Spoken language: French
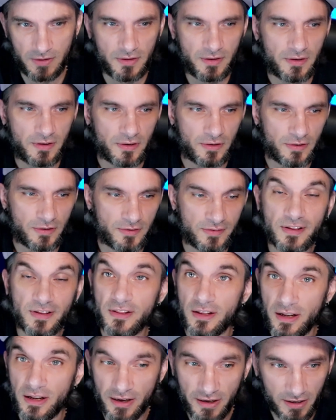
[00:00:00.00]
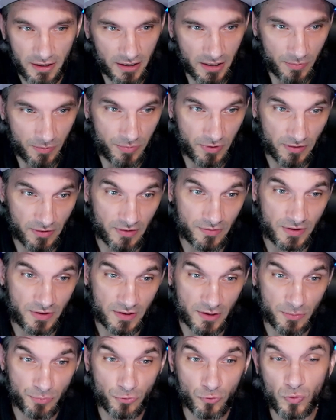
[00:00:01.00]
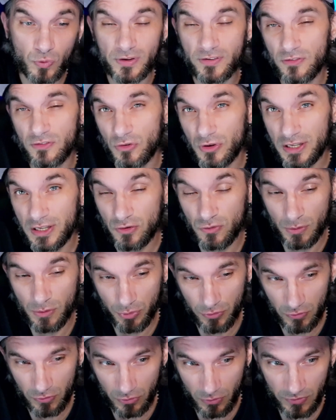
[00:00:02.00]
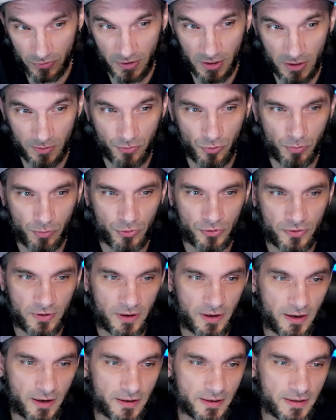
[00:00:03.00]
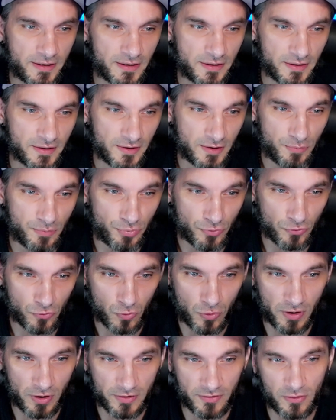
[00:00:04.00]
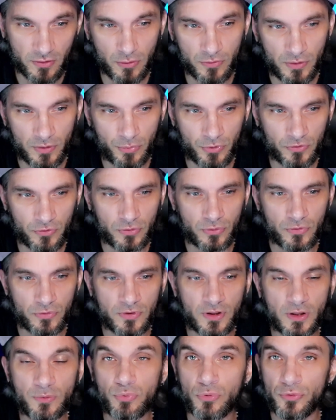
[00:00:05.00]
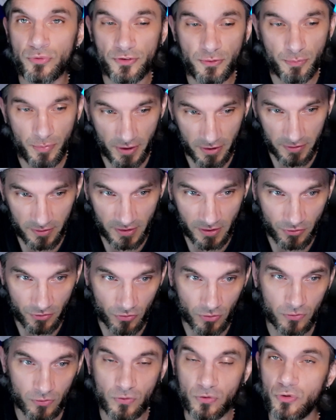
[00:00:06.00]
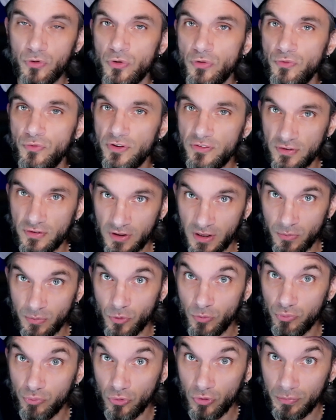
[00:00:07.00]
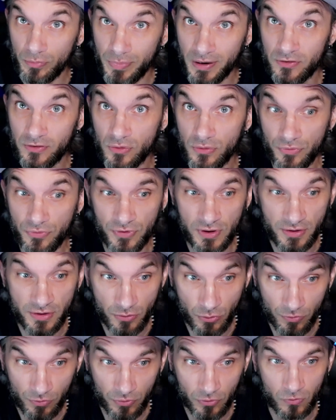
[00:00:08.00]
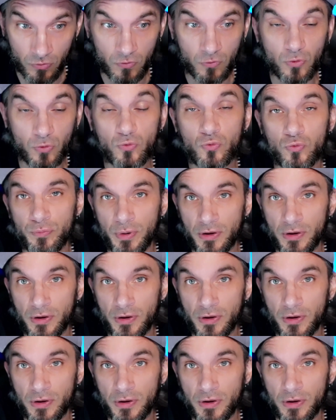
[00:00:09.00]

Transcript: euh, ZLR, et eh bien ça va être qui plus 3 180% de stats pour Potala et qui plus 3 120% de stats pour le type intelligence. Encore une fois, c'est très bon pour le Battlefield, il ne faut surtout pas